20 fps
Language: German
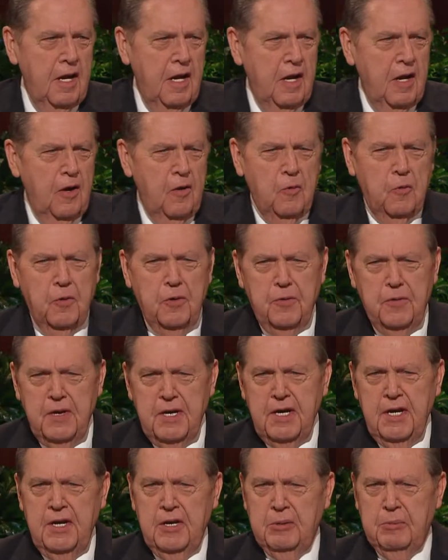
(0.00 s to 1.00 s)
Die
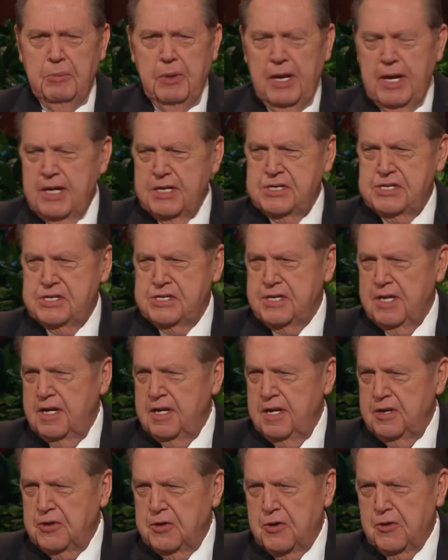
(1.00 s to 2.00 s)
Heiligen Schriften
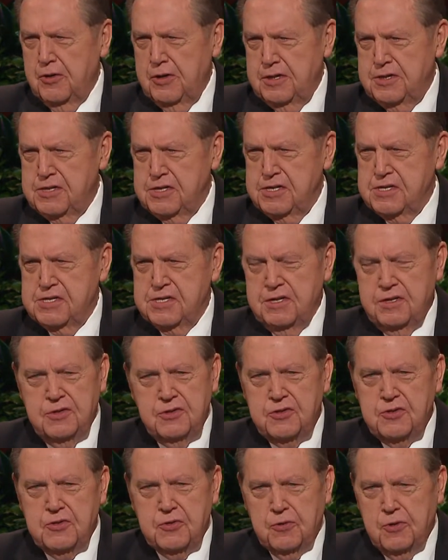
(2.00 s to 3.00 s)
wurden geschrieben,
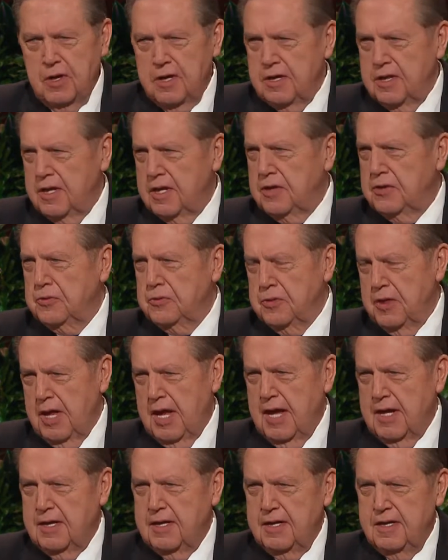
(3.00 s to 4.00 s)

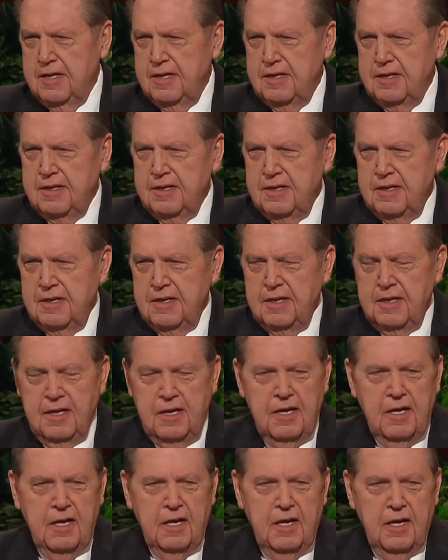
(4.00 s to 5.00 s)
damit sie uns ein Segen
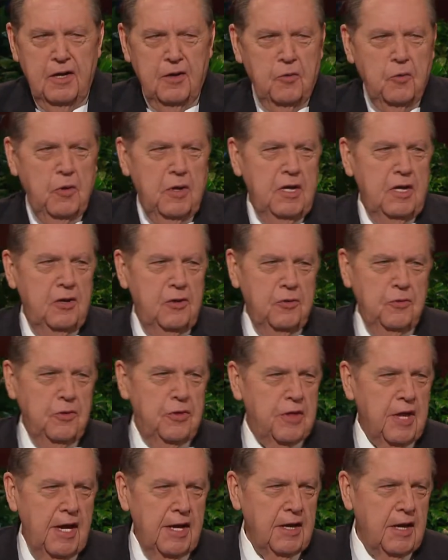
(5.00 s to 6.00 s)
sind und uns Mut
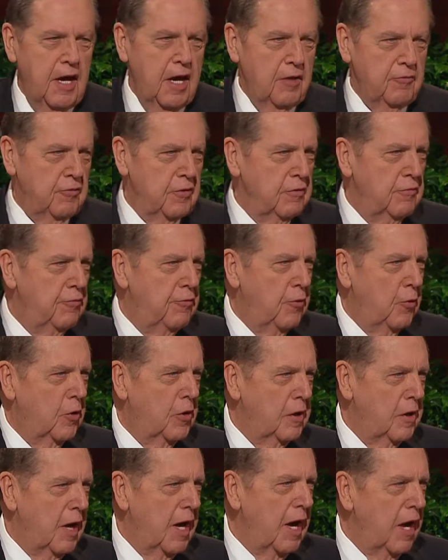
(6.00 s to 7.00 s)
machen. Und
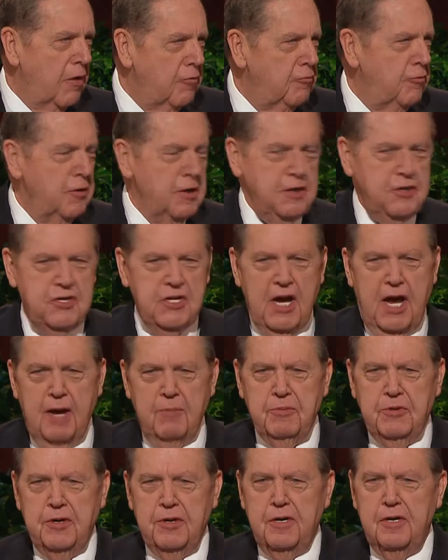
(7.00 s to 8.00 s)
das tun sie
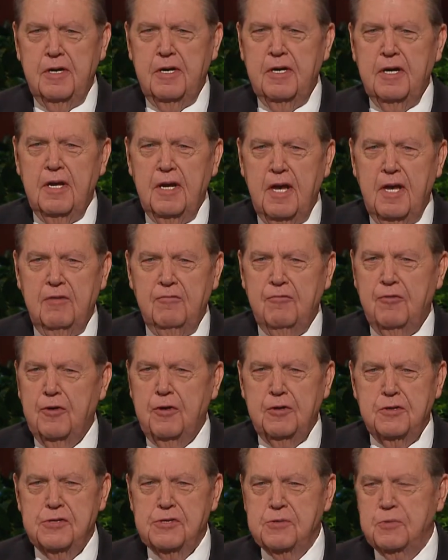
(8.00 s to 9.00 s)
auch.
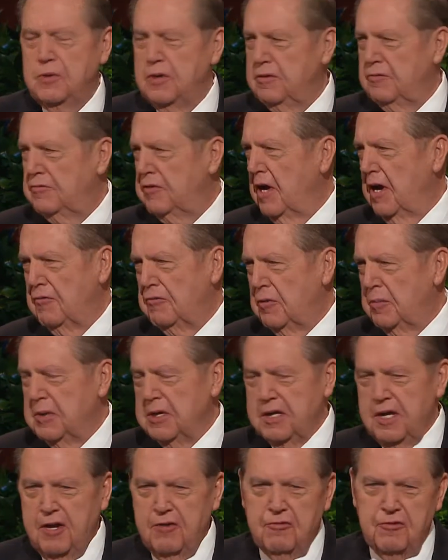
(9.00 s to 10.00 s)
Wir danken dem Himmel für
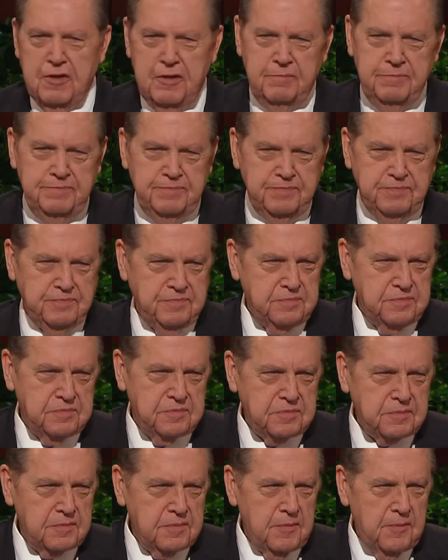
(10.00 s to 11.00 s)
jedes Kapitel
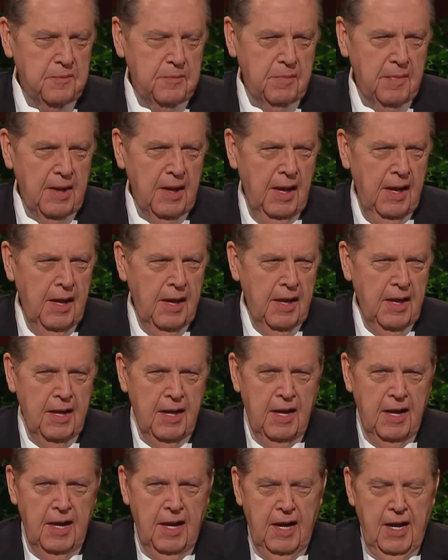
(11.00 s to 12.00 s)
und jeden Vers, den
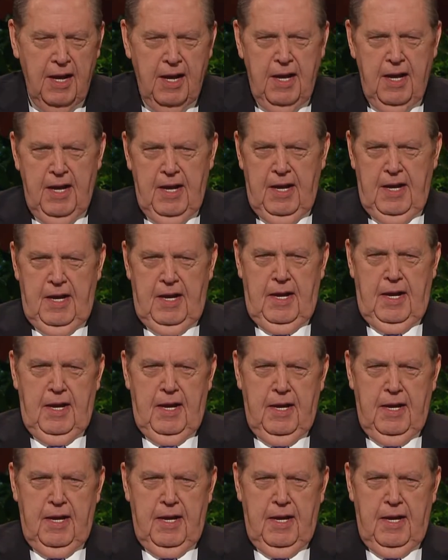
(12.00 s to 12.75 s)
wir erhalten haben.